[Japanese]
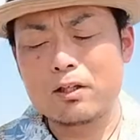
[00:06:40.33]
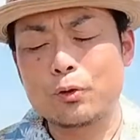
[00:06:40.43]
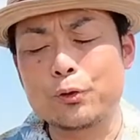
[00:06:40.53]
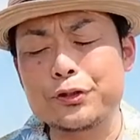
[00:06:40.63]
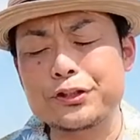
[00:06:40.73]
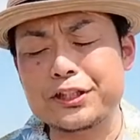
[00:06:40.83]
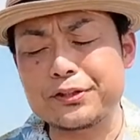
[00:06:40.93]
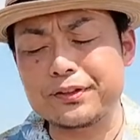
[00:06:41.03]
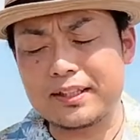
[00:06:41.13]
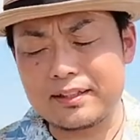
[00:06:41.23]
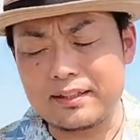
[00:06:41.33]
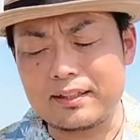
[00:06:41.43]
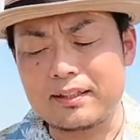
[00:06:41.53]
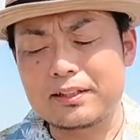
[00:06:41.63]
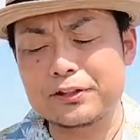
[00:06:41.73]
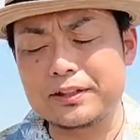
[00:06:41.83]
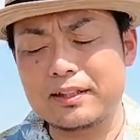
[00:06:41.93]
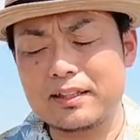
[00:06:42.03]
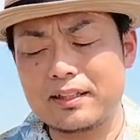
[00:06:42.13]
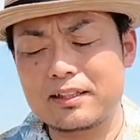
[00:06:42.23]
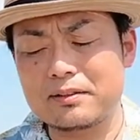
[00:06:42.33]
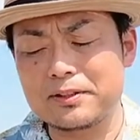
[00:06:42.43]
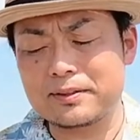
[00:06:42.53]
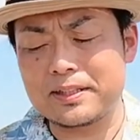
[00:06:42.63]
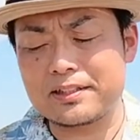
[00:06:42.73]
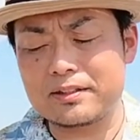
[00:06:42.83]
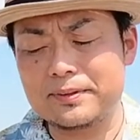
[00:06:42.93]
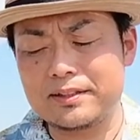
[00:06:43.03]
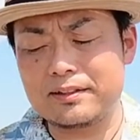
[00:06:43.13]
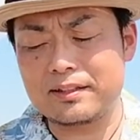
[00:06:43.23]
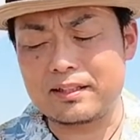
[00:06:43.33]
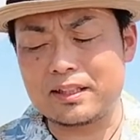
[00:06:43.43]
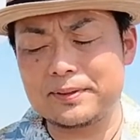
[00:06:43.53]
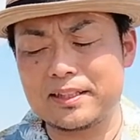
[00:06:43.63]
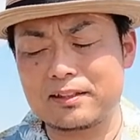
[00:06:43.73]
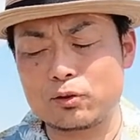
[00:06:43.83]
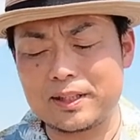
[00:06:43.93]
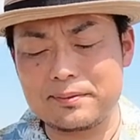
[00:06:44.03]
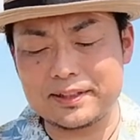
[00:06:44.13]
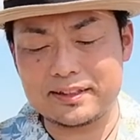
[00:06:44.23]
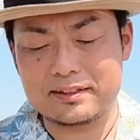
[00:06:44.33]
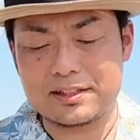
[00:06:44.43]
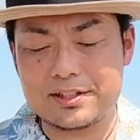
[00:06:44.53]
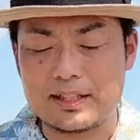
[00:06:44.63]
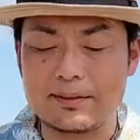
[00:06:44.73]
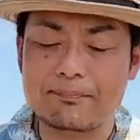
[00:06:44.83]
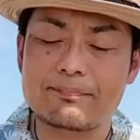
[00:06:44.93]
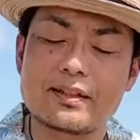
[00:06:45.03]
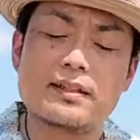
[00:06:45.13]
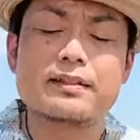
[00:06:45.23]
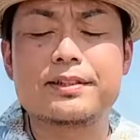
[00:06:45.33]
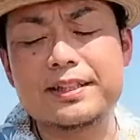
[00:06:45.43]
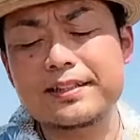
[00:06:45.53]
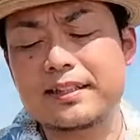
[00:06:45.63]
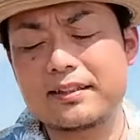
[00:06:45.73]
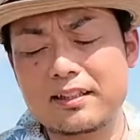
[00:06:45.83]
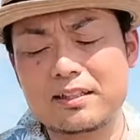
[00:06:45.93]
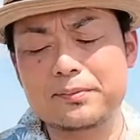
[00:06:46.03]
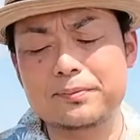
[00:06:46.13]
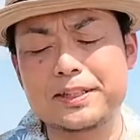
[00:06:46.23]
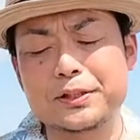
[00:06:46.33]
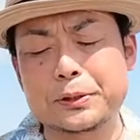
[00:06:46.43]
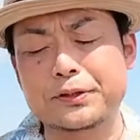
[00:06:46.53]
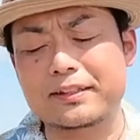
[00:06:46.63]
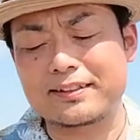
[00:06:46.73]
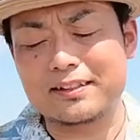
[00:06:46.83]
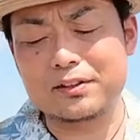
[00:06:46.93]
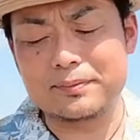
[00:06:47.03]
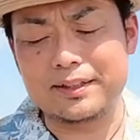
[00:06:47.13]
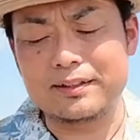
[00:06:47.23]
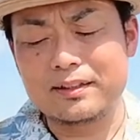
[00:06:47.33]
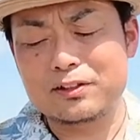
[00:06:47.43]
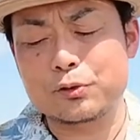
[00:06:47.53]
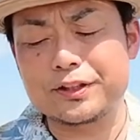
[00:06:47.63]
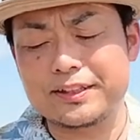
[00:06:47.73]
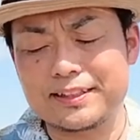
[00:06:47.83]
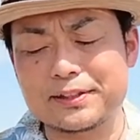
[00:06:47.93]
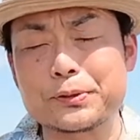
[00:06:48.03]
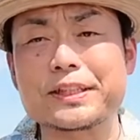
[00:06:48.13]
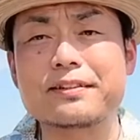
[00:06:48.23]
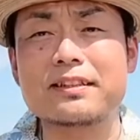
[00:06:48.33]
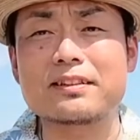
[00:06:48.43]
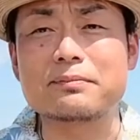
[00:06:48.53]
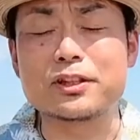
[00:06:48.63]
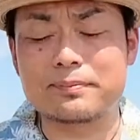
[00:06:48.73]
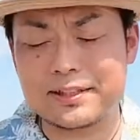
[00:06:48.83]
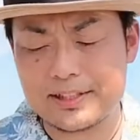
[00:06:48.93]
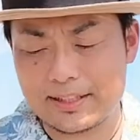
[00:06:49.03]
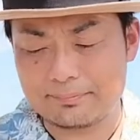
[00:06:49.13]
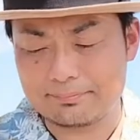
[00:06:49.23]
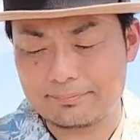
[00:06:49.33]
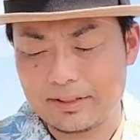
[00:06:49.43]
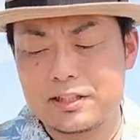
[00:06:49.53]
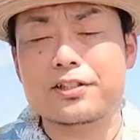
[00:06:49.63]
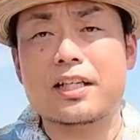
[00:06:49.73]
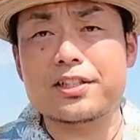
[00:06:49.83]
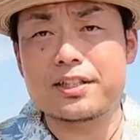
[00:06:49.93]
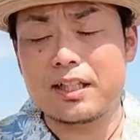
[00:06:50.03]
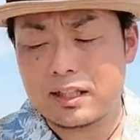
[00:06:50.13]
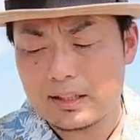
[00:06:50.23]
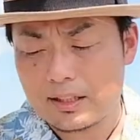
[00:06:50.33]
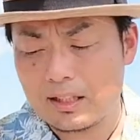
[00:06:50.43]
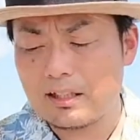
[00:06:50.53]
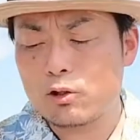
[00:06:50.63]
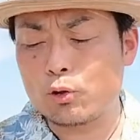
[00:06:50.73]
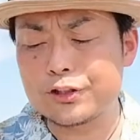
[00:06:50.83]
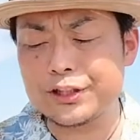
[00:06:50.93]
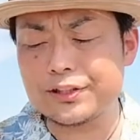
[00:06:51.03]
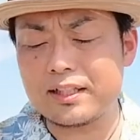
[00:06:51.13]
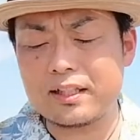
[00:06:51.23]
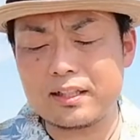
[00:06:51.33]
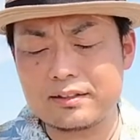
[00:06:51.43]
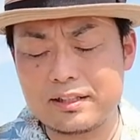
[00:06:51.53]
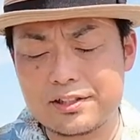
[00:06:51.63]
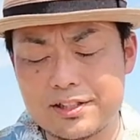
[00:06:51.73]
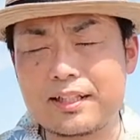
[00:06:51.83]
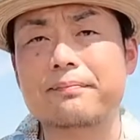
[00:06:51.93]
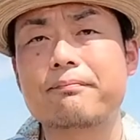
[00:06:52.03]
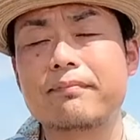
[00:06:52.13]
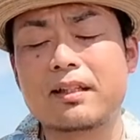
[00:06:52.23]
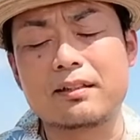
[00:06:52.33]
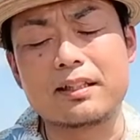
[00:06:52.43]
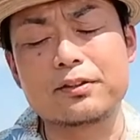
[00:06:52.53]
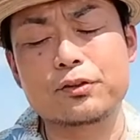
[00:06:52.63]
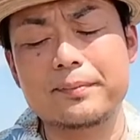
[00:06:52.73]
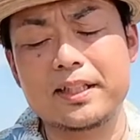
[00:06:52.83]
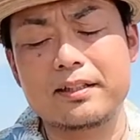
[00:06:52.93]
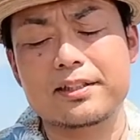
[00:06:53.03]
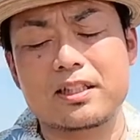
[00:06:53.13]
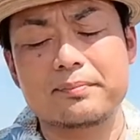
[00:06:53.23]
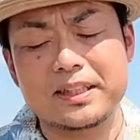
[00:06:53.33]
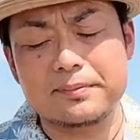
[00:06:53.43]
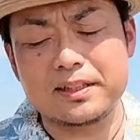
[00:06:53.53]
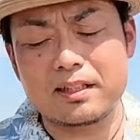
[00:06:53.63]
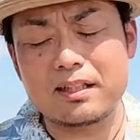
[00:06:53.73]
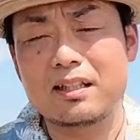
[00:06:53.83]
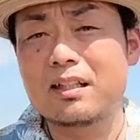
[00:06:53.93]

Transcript: 保育器の中で管だらけの娘ちゃんを見ていたら涙が止まりませんでした。小さいながらもミルクをたくさん飲み、少しずつ大きくなった娘ちゃん、しかしなかなか呼吸が安定しない。念のため調べてみたら、